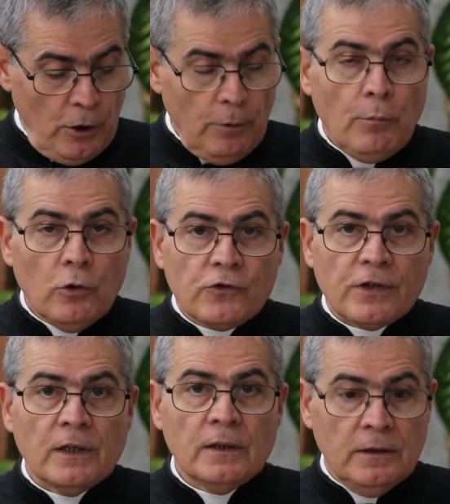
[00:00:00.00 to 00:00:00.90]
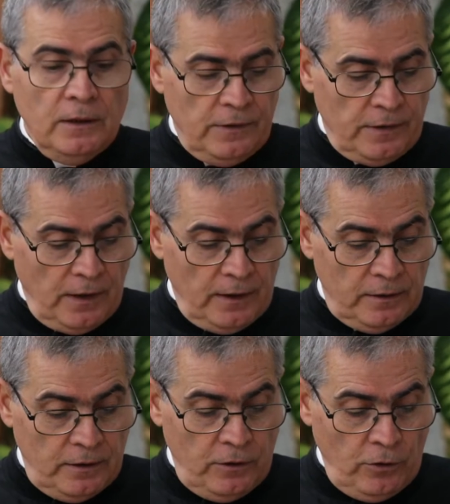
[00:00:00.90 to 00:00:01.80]
Mosè disse a
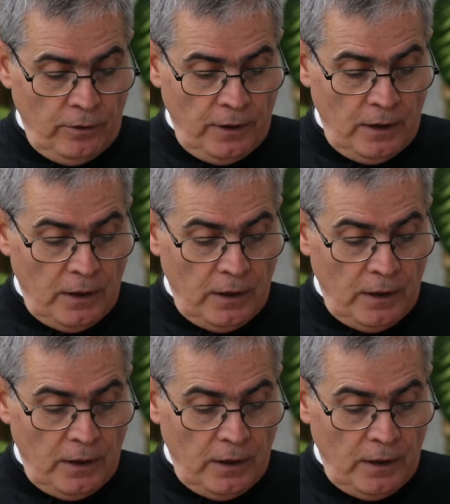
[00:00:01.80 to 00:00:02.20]
Dio,